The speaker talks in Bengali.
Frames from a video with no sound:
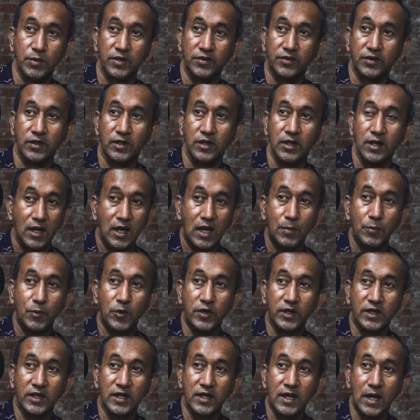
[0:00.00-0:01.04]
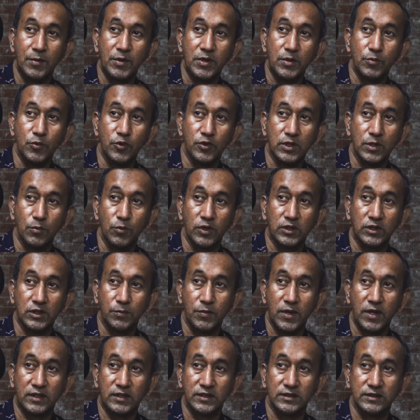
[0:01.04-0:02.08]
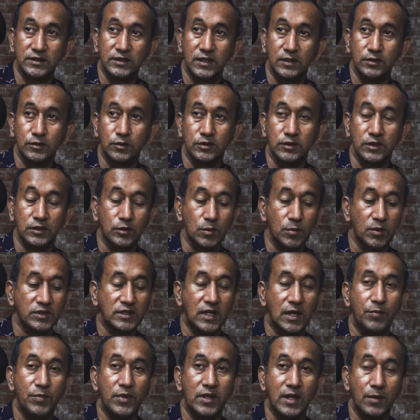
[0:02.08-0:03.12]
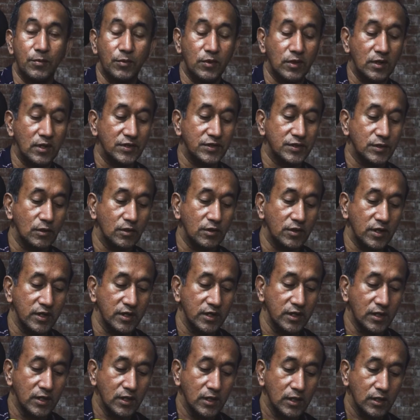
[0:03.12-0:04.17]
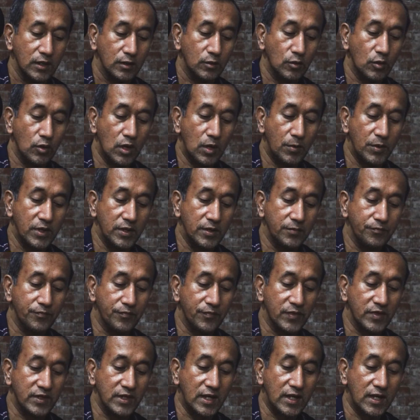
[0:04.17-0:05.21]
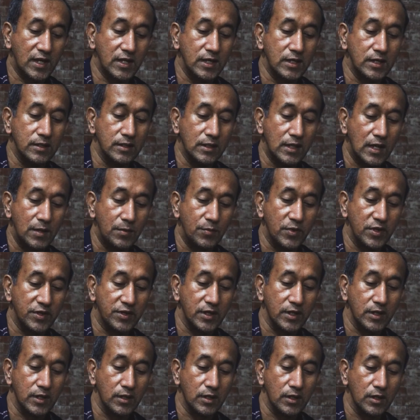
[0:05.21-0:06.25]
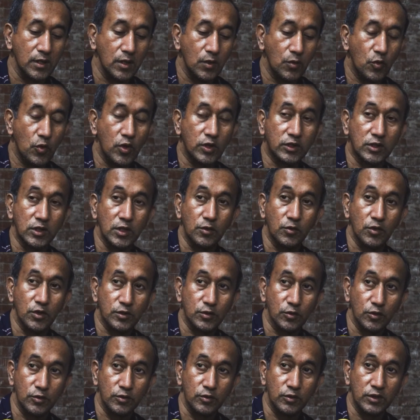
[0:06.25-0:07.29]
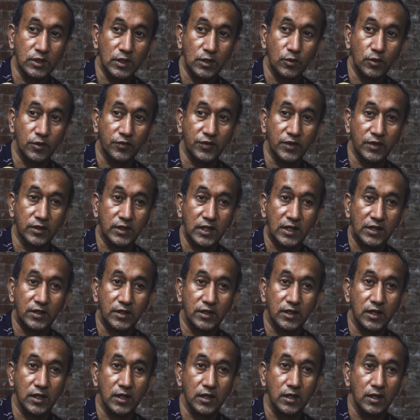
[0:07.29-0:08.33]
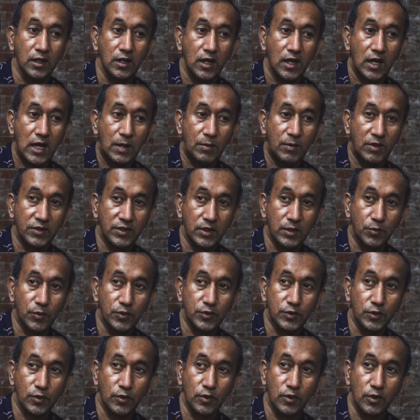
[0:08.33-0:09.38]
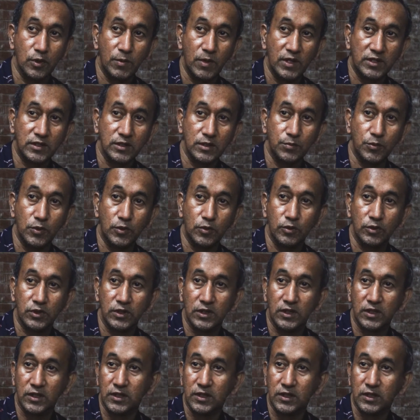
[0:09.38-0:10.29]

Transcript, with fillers: পেয়েছেন আমি অনেকের নাম এই মুহূর্তে বলতে পারতেছি না যে তোমার সামনে নামগুলো লিস্টগুলো নেই তো আমি যারা এই লাইব্রেরিতে প্রত্যয়ন করে সহযোগিতা করেছেন তাদেরকে আমাদের পঞ্চখণ্ডবাসীর পক্ষ থেকে